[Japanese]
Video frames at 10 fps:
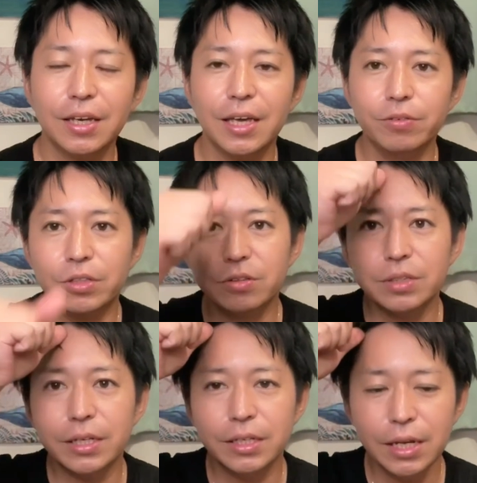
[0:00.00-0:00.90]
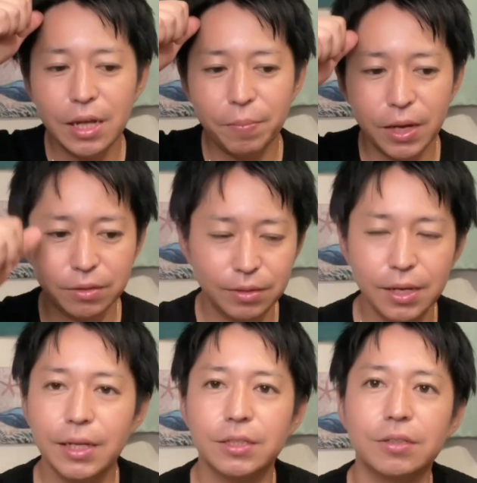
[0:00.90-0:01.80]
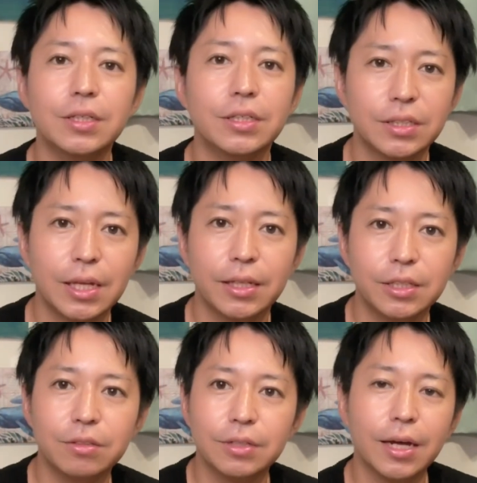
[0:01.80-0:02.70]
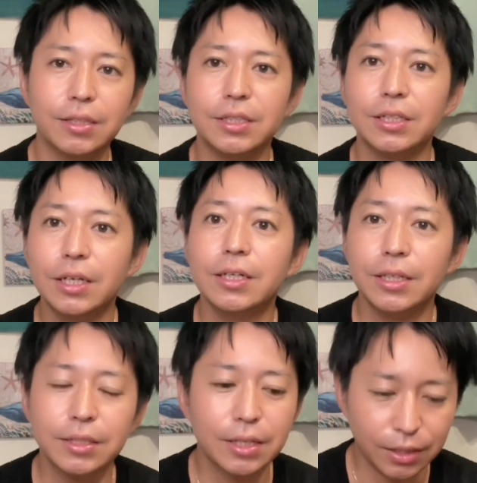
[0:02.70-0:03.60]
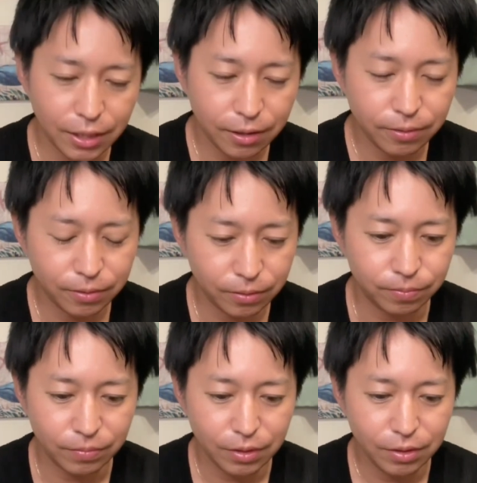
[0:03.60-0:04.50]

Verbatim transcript: えー、宇宙的なパートナーがツインスターっていう感じですかね。うん、